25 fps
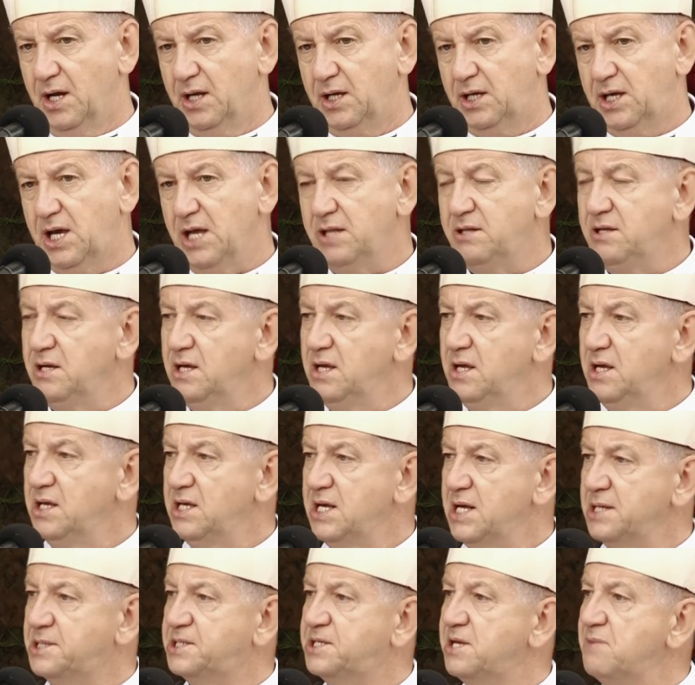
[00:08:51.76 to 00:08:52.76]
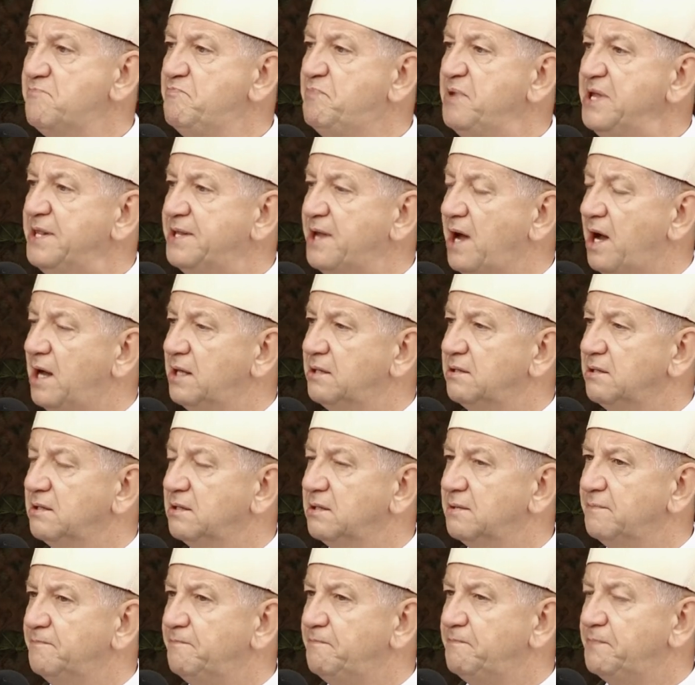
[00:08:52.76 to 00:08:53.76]
Kiedy jestem pytany,
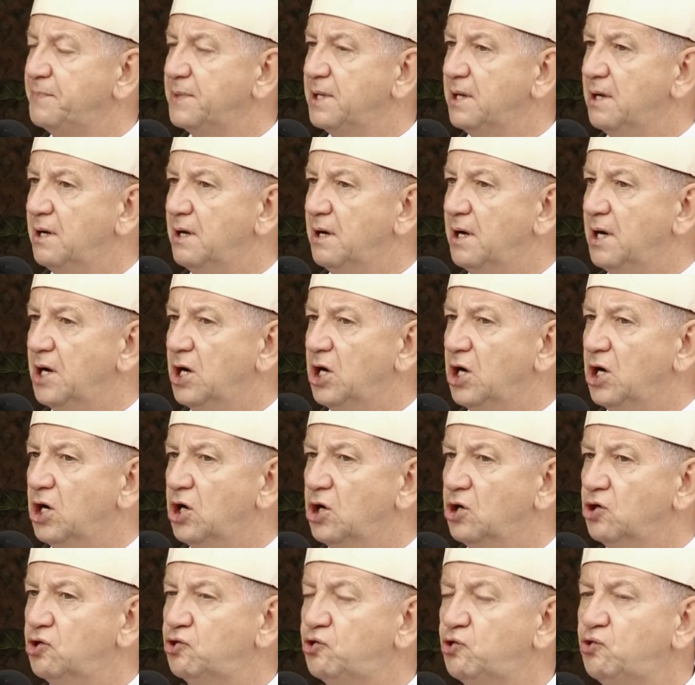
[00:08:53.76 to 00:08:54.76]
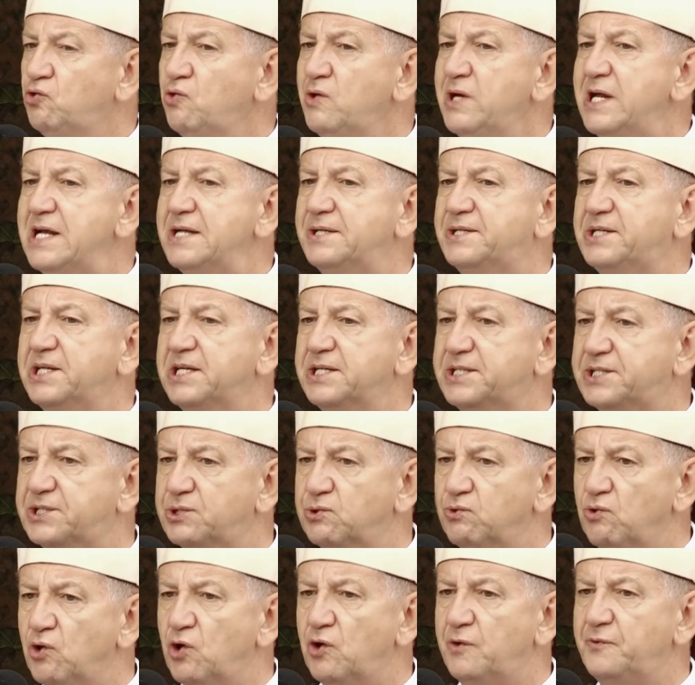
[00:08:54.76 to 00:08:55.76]
które ze
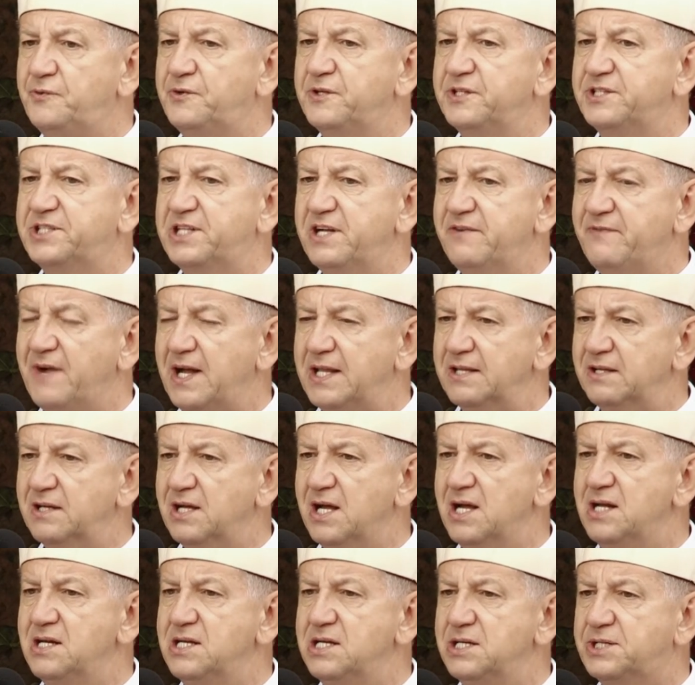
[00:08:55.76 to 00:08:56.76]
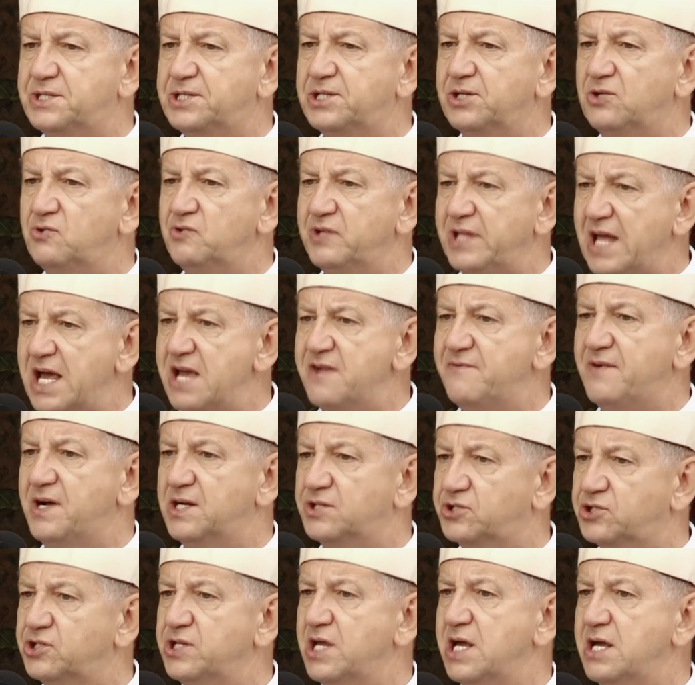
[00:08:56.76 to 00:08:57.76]
słów z Ewangelii są
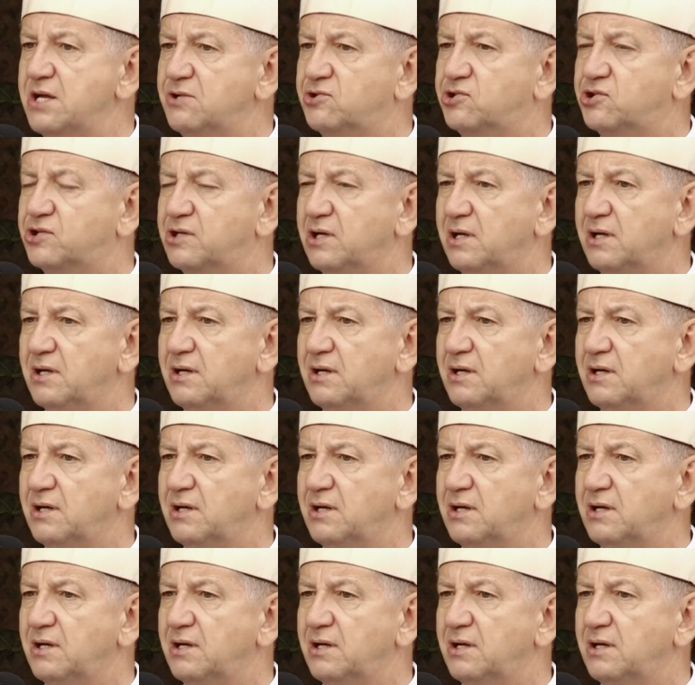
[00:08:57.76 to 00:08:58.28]
najważniejsze,